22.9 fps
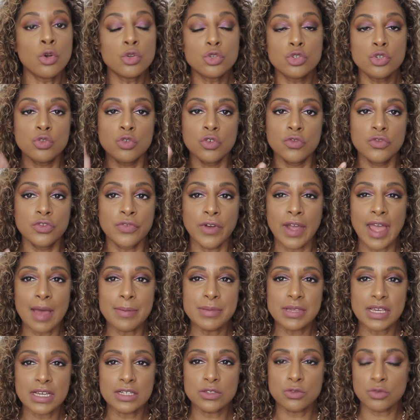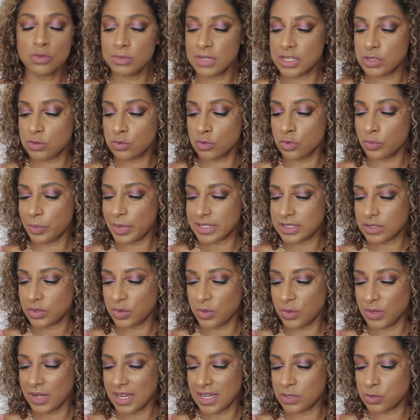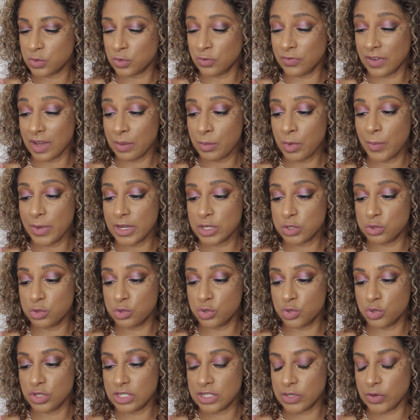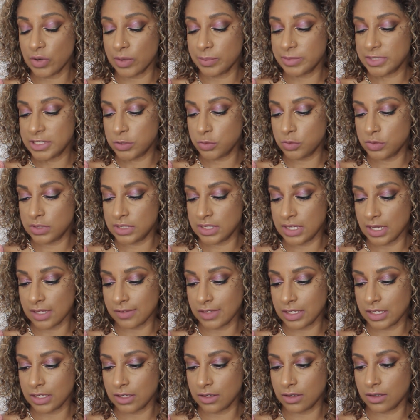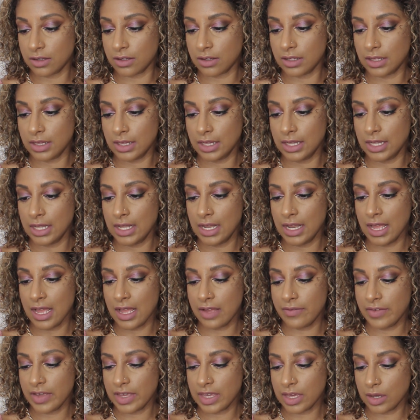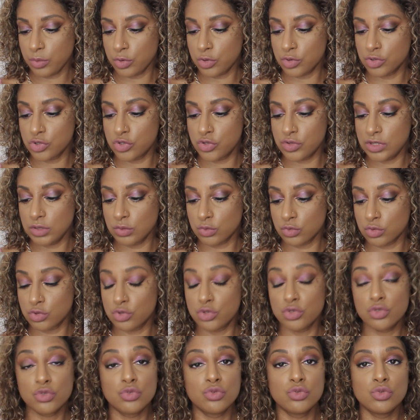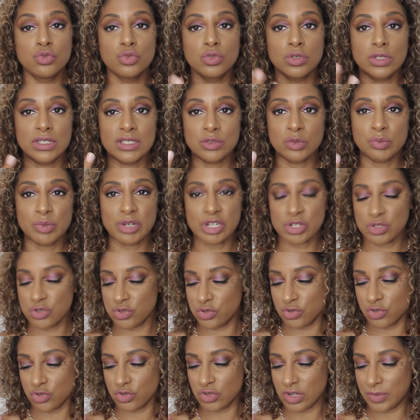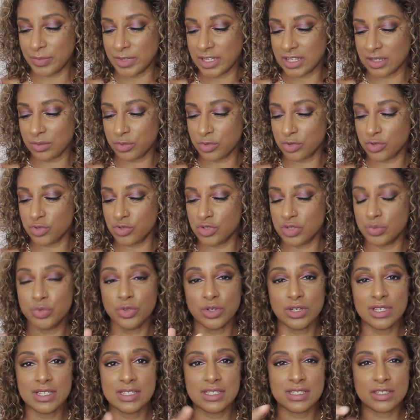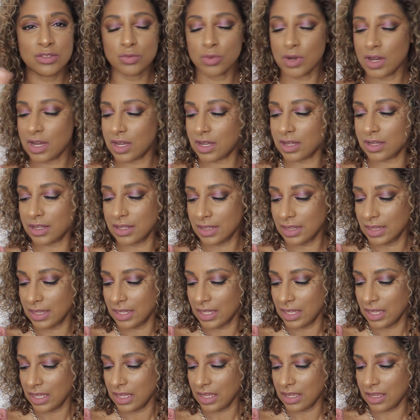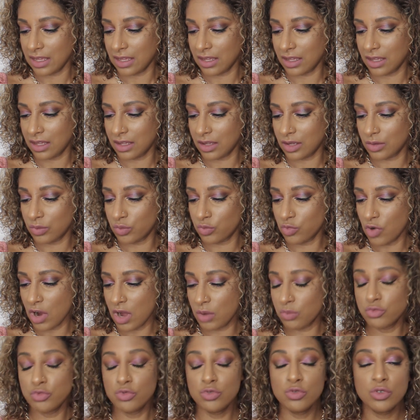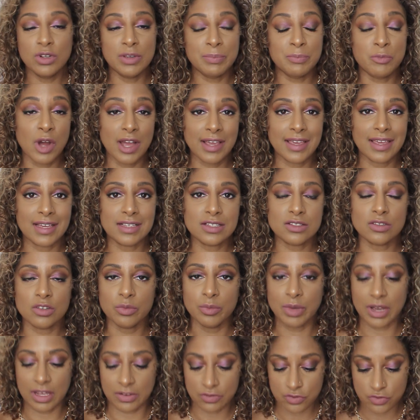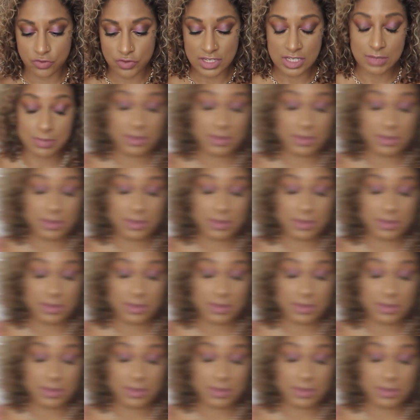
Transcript: du coup vous ferez abstraction de mes ongles parce que là ils sont vraiment pas jojo. J'ai eu un petit souci avec, euh, avec un produit. Donc du coup ils sont pas jojo. Je dois mettre un produit pour qu'ils soient... Euh, moins mou, moins cassant, bref, je vous